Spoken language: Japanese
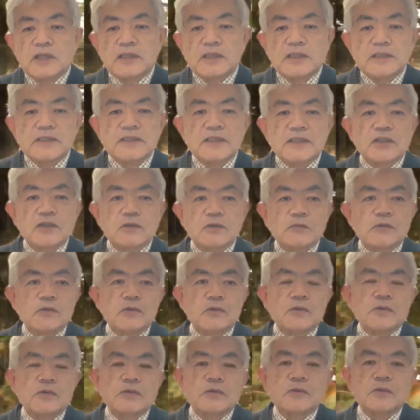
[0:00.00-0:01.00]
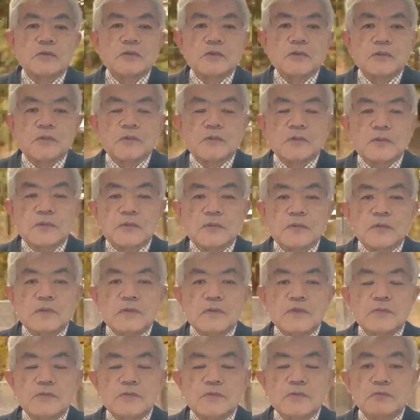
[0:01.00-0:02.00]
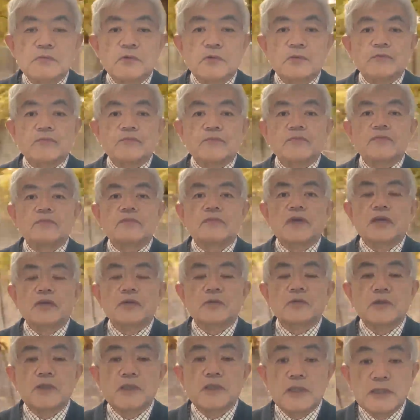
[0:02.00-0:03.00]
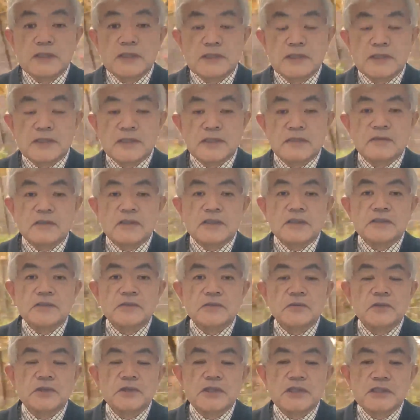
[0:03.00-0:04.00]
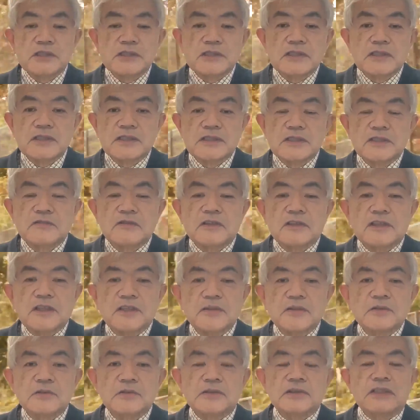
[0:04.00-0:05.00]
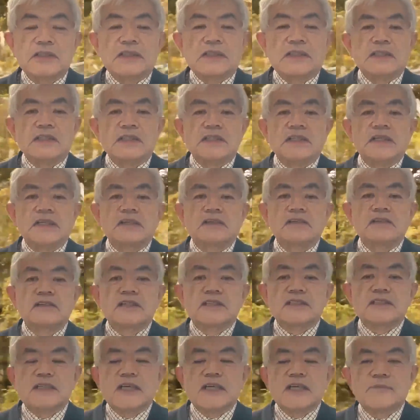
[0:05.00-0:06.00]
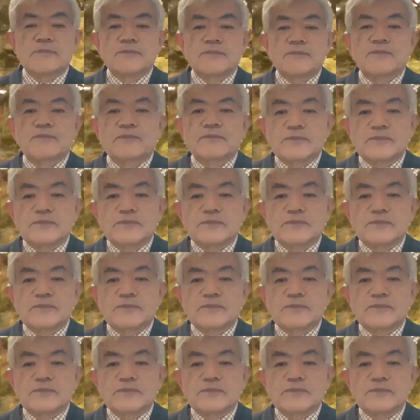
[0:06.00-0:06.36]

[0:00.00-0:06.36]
なんですけども、そもそも、まあ、乗り鉄って、私乗り鉄ですっていう方よくいるんですが、